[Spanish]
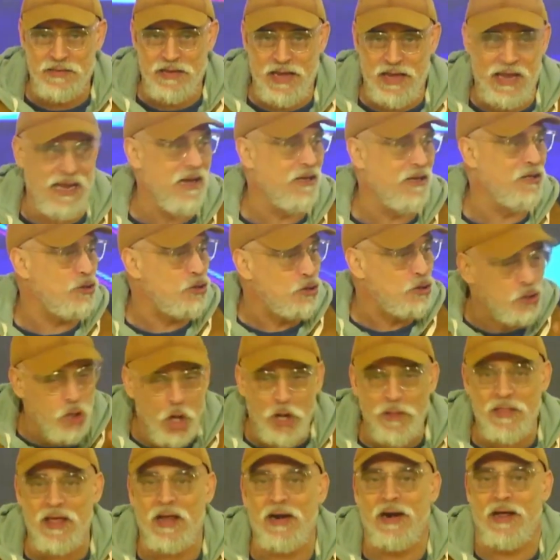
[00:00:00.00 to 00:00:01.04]
en
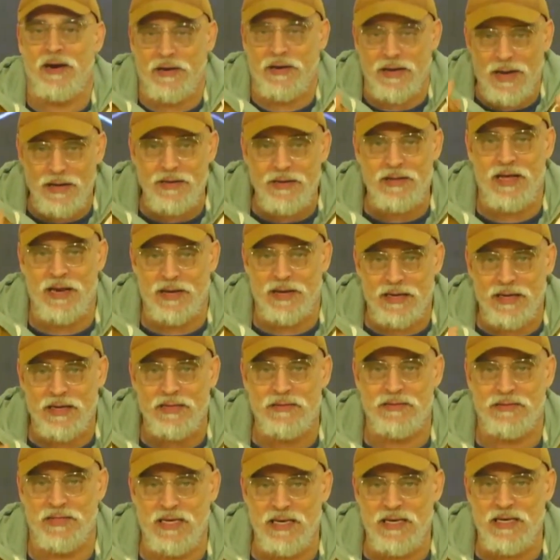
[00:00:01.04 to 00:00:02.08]
toda la realidad
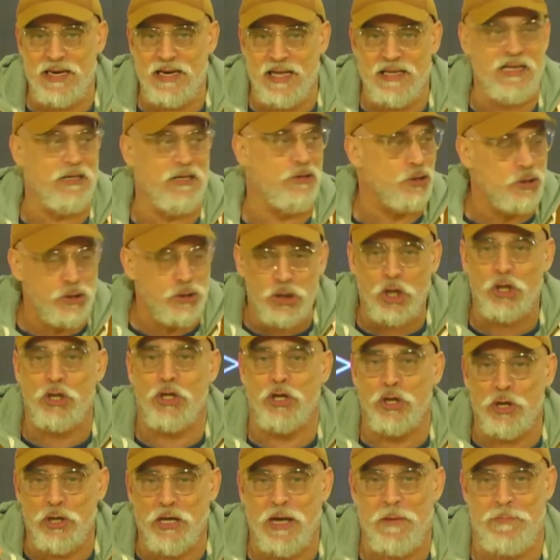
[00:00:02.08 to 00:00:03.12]
argentina y en todo
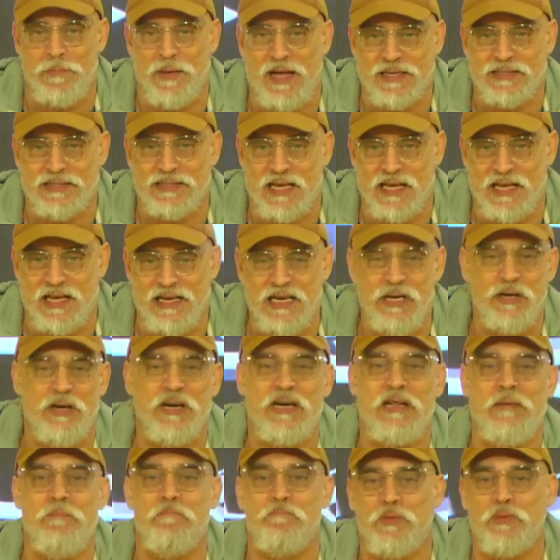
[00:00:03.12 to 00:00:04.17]
lo que pasa y no
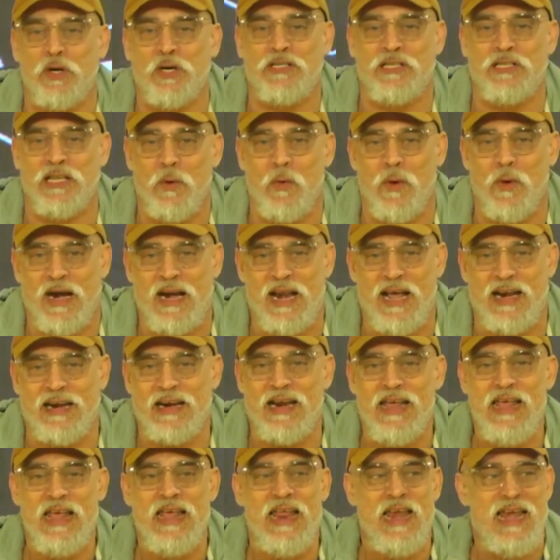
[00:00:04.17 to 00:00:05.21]
le importa igualar
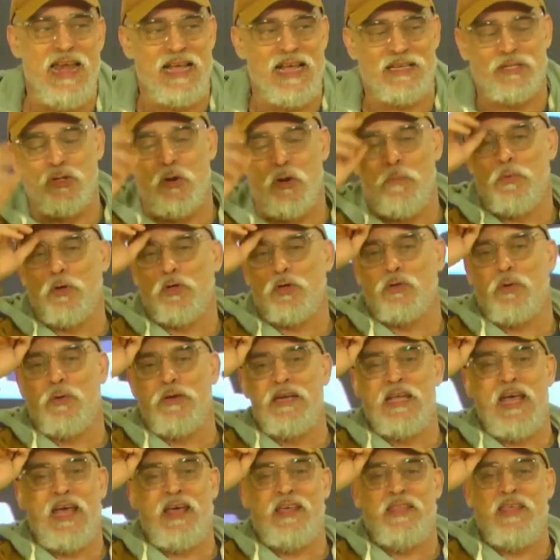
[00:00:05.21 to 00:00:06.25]
las
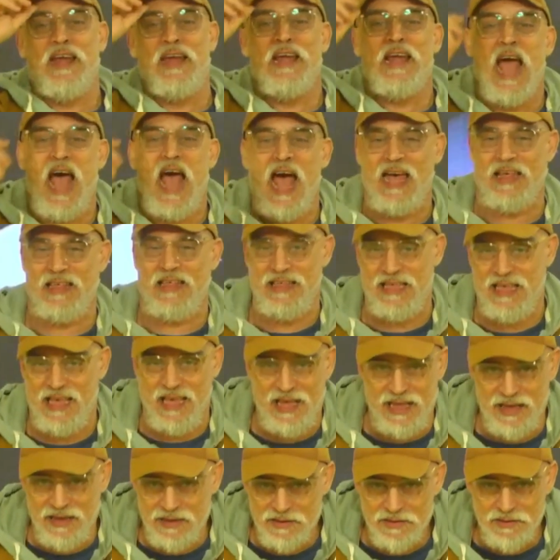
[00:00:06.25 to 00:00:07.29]
oportunidades de nadie